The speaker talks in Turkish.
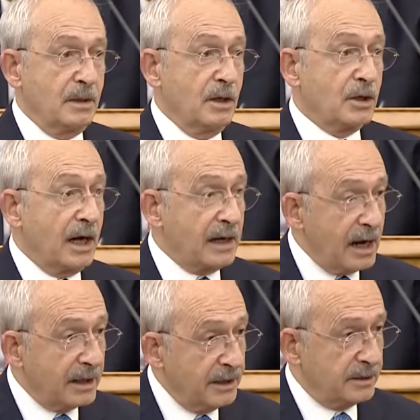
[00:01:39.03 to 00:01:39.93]

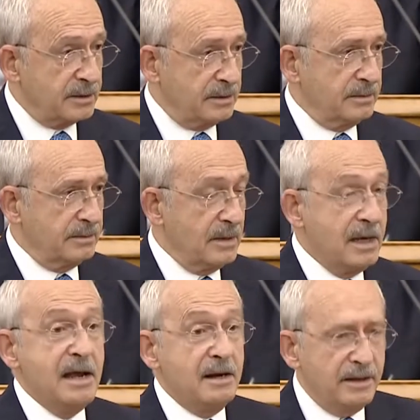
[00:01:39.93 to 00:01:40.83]
Kararlıyız.
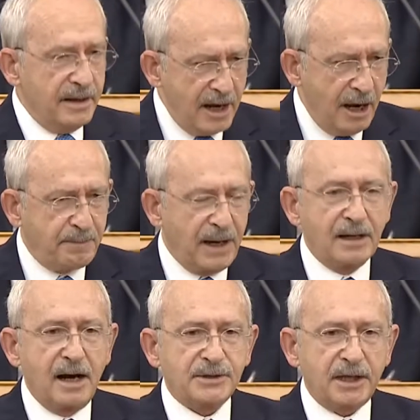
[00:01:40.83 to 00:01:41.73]
Ne
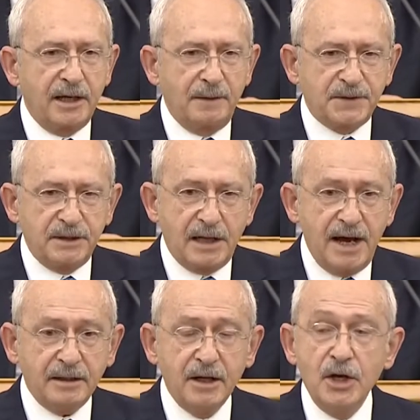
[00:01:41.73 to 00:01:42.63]
yaparlarsa
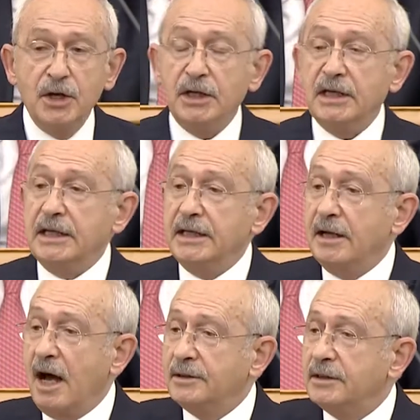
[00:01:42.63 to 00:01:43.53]
yapsınlar
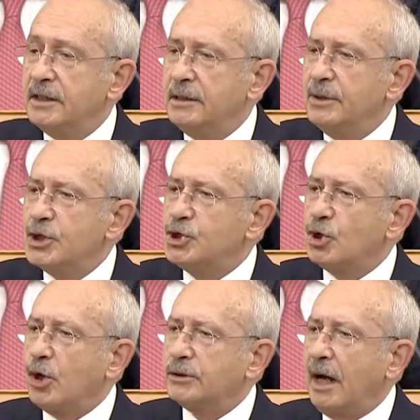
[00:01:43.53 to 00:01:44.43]
inandığımız
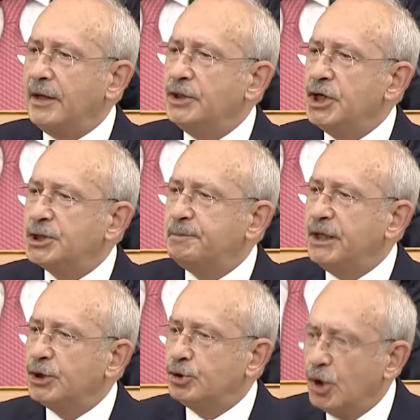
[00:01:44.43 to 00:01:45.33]
yoldan
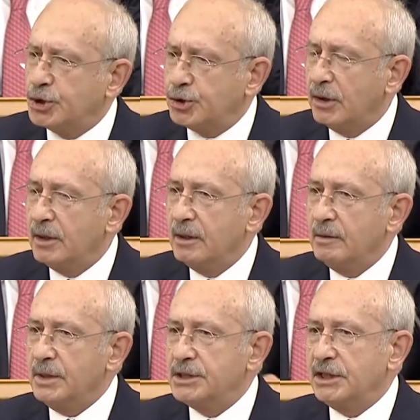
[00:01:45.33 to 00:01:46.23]
hiçbir güç
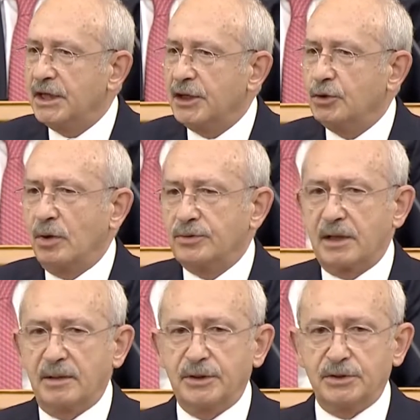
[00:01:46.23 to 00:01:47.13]
bizi geri
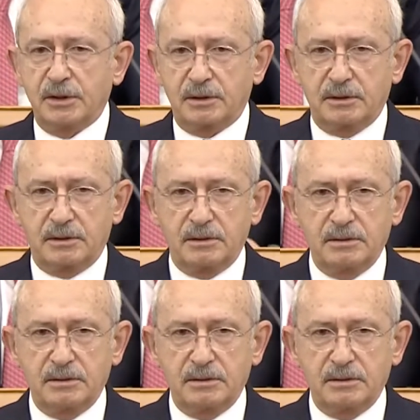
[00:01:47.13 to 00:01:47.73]
döndüremeyecektir.